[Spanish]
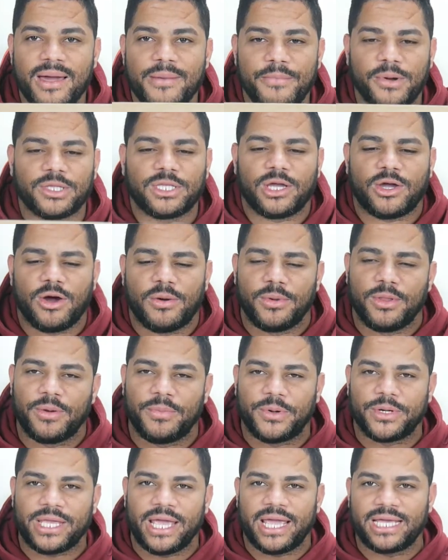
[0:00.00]
Ponte cómodo
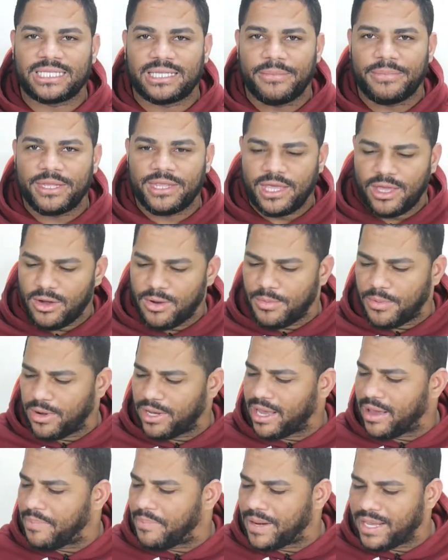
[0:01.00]
porque en este video
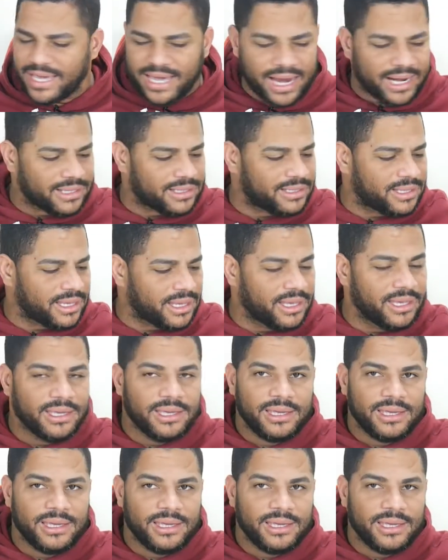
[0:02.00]
voy a explicarte